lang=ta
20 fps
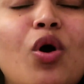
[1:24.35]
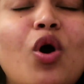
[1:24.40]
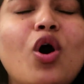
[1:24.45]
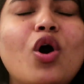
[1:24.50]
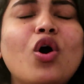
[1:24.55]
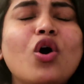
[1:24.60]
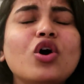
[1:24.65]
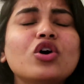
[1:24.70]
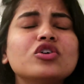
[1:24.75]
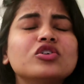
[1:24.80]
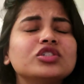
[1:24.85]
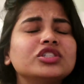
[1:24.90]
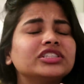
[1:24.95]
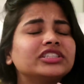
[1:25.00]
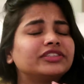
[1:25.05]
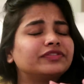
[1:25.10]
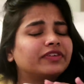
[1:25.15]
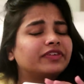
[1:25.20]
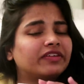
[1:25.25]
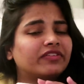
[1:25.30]

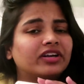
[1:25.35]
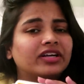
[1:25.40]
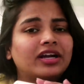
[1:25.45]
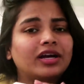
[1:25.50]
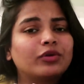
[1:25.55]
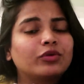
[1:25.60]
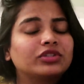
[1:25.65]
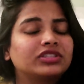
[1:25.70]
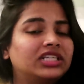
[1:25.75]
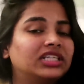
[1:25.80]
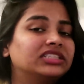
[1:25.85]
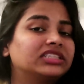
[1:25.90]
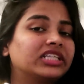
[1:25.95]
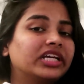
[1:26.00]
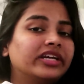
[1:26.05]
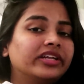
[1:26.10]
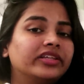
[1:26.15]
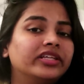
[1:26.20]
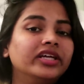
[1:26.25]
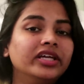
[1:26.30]
மோஸ்ட் ஃபேவரட்டான ஒரு
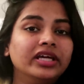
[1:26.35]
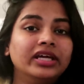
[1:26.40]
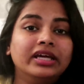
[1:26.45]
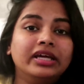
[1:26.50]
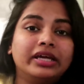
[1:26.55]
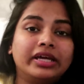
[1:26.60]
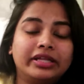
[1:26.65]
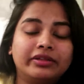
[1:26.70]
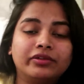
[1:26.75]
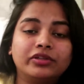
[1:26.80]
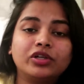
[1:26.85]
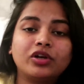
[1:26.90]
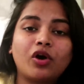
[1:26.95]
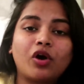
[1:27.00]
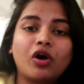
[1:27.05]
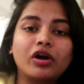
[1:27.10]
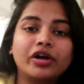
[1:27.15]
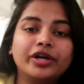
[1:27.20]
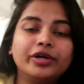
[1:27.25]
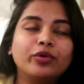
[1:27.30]
சன்ஸ்கிரீன் இது இது வந்து
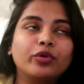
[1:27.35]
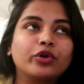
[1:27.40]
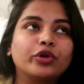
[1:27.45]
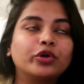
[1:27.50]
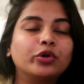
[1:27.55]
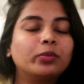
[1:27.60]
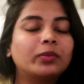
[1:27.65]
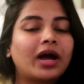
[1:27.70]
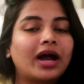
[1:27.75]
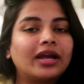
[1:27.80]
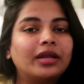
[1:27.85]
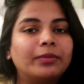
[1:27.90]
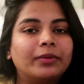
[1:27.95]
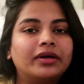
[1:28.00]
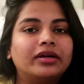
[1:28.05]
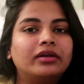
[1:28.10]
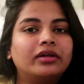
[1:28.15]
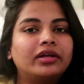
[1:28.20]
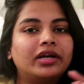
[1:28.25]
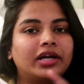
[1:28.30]
நான் ஆல்ரெடி ஒரு டியூப் காலி
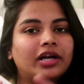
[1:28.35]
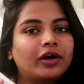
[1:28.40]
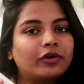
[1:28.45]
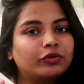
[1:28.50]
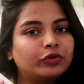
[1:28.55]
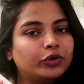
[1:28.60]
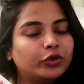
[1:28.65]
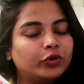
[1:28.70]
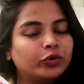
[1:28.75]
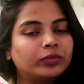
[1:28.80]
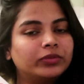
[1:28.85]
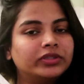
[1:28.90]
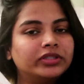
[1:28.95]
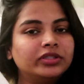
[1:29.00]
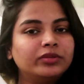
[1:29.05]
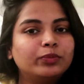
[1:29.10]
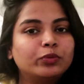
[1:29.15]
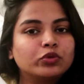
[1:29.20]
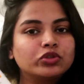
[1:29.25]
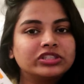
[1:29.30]
பண்ணிட்டேன் ரெண்டாவது டியூப் இது
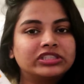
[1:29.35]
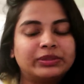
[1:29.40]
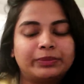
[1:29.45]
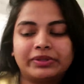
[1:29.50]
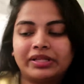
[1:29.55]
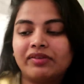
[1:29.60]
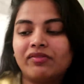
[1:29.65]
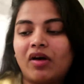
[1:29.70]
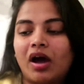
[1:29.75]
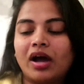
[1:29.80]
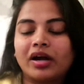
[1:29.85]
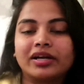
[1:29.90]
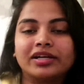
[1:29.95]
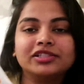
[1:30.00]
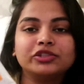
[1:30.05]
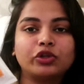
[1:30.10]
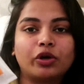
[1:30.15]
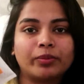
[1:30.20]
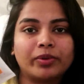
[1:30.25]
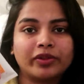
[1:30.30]
புதுசு இப்போ தான்
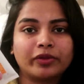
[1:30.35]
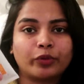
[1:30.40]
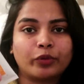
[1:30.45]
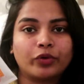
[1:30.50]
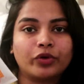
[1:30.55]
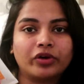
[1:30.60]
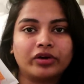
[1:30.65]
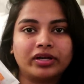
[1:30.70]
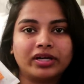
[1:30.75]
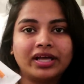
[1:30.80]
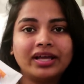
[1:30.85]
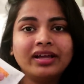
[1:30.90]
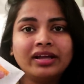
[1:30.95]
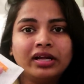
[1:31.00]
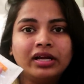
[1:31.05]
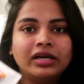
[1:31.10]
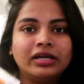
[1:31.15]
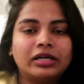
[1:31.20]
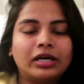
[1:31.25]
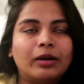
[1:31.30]
வாங்கினேன் ஸோ அப்படியே கொண்டு வந்துட்டேன்
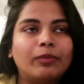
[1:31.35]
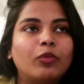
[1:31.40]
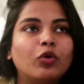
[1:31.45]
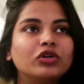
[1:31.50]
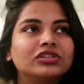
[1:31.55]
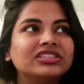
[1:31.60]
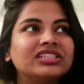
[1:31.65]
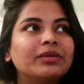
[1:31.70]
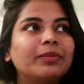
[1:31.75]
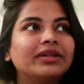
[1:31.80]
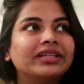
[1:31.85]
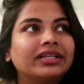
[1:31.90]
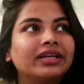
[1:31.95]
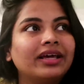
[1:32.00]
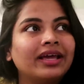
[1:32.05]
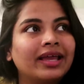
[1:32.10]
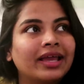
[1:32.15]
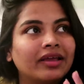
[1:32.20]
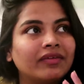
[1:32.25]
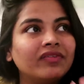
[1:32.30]
நான் மோஸ்ட்லி
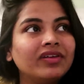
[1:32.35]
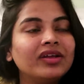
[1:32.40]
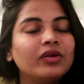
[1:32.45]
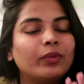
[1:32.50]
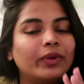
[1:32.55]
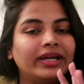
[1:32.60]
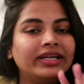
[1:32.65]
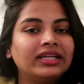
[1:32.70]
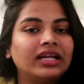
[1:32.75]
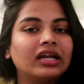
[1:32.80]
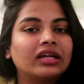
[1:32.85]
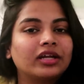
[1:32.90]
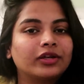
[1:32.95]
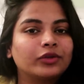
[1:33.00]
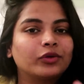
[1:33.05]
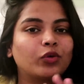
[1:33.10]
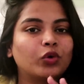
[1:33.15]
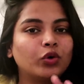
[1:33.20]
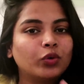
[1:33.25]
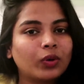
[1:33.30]
பார்த்தீங்கன்னா ஹெவி வெயிட்டாக
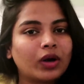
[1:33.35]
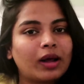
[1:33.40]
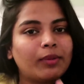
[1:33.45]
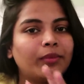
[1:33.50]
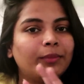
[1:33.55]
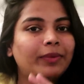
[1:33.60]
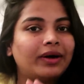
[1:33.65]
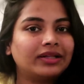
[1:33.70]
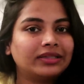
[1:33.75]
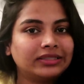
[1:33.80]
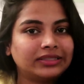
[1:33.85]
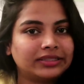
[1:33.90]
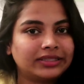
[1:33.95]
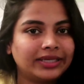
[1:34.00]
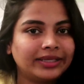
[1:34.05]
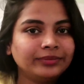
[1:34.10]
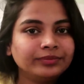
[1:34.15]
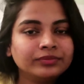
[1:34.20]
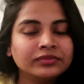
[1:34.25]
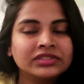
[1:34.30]
இருக்கிறது கொண்டு வராமல்
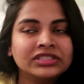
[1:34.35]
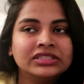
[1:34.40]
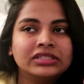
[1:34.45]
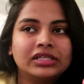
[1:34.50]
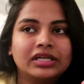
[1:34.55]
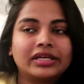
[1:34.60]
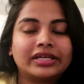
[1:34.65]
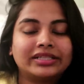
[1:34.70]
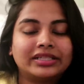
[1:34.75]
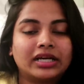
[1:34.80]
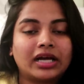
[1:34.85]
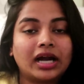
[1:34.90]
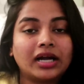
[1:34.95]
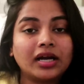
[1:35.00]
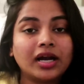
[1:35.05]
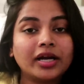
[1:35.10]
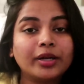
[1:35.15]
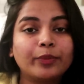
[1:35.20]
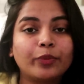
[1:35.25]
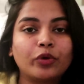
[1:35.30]
பார்த்துக்கிட்டேன் லைக் இந்த
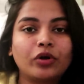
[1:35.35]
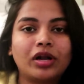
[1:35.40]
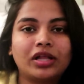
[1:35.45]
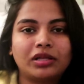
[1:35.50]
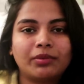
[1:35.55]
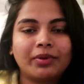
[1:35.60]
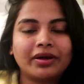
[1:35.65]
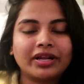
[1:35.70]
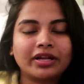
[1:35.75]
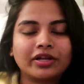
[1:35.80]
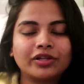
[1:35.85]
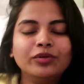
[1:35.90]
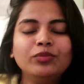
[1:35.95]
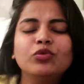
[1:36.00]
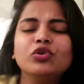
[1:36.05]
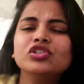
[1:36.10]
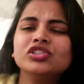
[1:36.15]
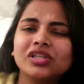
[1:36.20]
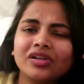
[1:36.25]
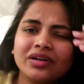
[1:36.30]
கண்ணாடி பொருள் அந்த மாதிரி இருக்கிறது
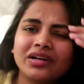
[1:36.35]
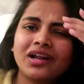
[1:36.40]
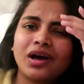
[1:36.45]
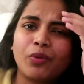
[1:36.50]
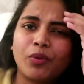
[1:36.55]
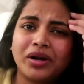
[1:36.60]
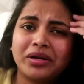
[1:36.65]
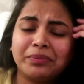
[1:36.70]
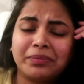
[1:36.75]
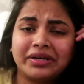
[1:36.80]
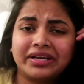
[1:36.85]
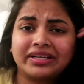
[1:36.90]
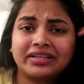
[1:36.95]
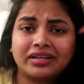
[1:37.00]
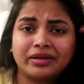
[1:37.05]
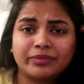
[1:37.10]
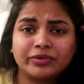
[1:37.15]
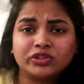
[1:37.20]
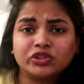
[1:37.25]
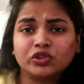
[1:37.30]
முடிஞ்ச அளவுக்கு நான் அவாய்ட்
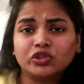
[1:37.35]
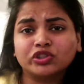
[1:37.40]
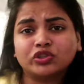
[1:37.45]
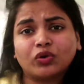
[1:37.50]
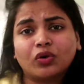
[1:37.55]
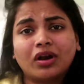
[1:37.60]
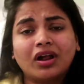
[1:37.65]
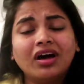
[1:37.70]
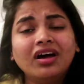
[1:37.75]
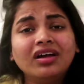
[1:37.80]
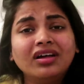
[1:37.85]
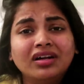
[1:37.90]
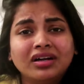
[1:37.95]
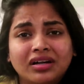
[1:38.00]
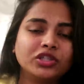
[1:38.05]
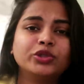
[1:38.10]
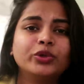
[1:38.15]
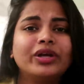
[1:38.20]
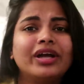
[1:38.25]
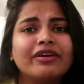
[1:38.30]
பண்ணிக்கிட்டேன் அப்படின்னு சொல்லி சொல்லலாம்
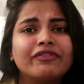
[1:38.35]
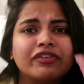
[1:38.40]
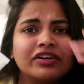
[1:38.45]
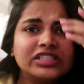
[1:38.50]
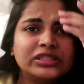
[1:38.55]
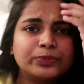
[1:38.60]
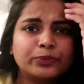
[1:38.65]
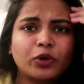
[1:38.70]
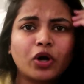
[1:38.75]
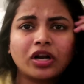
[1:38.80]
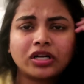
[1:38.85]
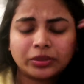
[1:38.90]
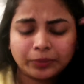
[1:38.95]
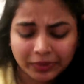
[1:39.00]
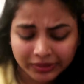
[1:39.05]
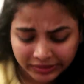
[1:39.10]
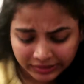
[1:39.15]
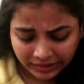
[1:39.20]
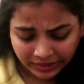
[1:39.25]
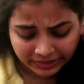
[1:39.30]
ஸோ ஏன் ஃபர்ஸ்ட் ப்ராடக்ட்
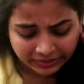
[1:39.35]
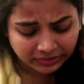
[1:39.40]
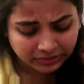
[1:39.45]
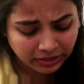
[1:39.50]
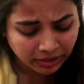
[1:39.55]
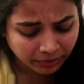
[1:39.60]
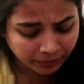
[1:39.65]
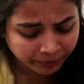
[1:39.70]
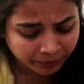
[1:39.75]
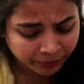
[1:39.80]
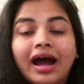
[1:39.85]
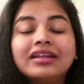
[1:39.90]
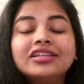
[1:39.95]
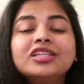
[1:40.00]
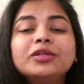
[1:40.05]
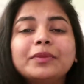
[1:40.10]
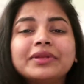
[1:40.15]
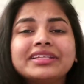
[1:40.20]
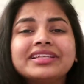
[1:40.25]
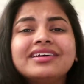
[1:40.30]
பார்த்தீங்கன்னா இதுதான்
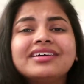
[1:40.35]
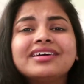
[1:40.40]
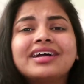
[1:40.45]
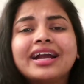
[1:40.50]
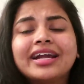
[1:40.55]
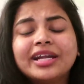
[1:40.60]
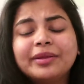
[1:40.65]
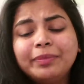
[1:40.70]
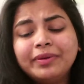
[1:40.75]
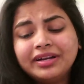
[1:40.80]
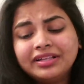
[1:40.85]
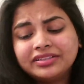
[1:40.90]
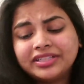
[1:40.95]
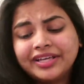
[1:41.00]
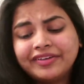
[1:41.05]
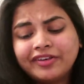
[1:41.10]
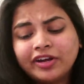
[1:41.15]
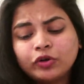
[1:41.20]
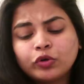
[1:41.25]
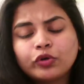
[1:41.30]
அடுத்தது பார்த்தீங்கன்னா கண்டிப்பாக எனக்கு
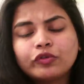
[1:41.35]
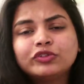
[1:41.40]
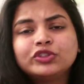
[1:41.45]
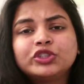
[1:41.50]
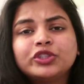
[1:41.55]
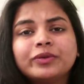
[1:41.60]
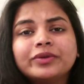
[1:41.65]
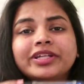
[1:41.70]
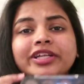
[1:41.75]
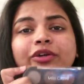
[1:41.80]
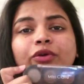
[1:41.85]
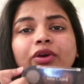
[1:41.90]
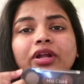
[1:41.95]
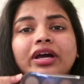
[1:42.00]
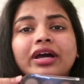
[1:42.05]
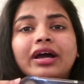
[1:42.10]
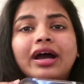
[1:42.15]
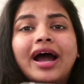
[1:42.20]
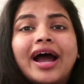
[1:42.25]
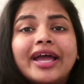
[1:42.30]
தேவையான ஒரு விஷயம் வந்து என்னோட
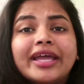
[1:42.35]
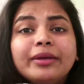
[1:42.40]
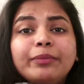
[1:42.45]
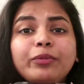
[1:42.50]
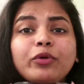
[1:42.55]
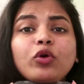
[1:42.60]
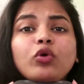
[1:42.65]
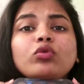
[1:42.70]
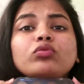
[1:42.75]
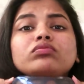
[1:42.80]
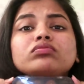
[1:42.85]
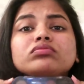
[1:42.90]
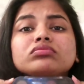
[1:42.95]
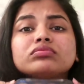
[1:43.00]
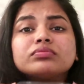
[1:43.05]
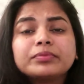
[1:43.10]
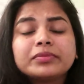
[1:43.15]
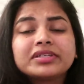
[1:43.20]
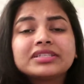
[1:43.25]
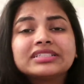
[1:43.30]
ஐப்ரோ
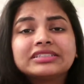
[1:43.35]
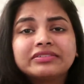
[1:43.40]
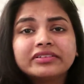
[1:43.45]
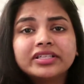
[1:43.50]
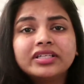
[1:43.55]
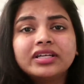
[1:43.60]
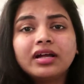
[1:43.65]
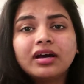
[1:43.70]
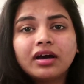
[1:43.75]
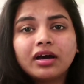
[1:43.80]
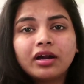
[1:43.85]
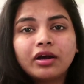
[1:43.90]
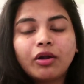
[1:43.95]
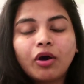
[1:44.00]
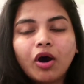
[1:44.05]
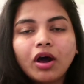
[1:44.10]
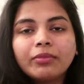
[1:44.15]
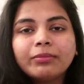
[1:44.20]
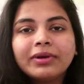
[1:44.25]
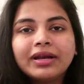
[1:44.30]
பிகாஸ் வந்து நான்
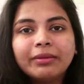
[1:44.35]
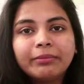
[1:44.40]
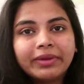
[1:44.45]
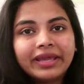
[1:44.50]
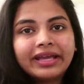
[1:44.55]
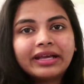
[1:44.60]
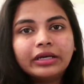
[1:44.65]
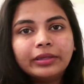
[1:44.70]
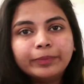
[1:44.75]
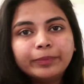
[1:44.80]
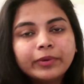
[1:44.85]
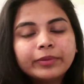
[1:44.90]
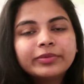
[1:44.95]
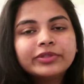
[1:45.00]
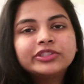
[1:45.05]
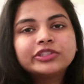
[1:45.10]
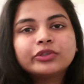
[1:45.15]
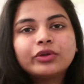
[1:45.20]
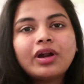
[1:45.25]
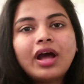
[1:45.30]
நார்மலாக மேக்கப்
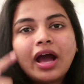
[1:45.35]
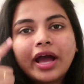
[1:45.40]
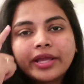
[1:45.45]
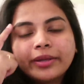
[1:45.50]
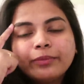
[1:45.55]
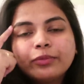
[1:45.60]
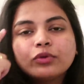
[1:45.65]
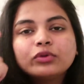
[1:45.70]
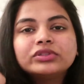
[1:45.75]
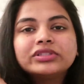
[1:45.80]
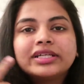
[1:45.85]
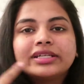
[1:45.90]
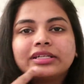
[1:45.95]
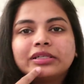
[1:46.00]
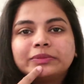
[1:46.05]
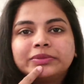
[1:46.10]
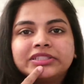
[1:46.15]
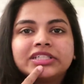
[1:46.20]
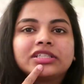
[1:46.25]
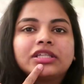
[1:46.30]
அப்படின்னு சொன்னால் ஐப்ரோஸ் அண்ட்
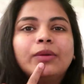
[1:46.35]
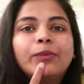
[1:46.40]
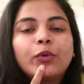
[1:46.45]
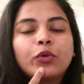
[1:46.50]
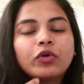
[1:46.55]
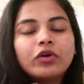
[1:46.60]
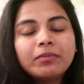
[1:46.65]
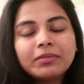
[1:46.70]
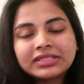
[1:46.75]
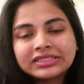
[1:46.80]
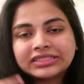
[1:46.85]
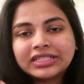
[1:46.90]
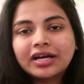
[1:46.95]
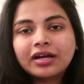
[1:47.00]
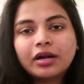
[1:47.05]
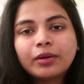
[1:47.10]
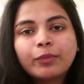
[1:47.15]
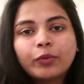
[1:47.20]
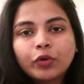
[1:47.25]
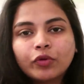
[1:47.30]
லிப்ஸ்டிக் தான் போடுவேன்
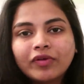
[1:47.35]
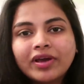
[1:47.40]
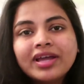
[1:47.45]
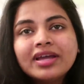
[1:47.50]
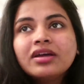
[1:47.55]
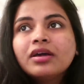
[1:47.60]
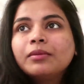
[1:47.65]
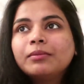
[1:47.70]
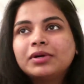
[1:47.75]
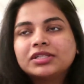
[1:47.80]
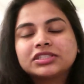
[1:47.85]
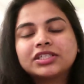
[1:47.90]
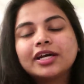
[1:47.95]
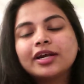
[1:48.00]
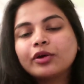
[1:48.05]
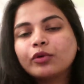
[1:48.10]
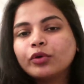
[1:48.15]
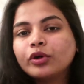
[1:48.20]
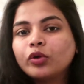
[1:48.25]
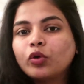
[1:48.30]
மஸ்காரா போடுவேன்
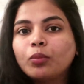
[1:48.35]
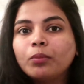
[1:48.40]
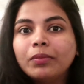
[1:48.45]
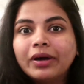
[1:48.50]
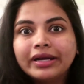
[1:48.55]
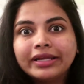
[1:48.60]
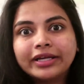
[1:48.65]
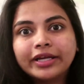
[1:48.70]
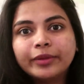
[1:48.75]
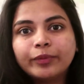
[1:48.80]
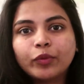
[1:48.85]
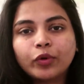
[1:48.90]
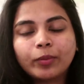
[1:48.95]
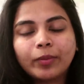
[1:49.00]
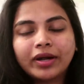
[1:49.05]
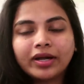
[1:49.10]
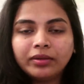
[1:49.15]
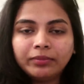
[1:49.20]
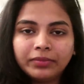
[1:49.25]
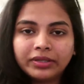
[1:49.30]
மஸ்காரா கூட ரொம்ப அடிக்கடி போட
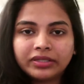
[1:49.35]
மாட்டேன்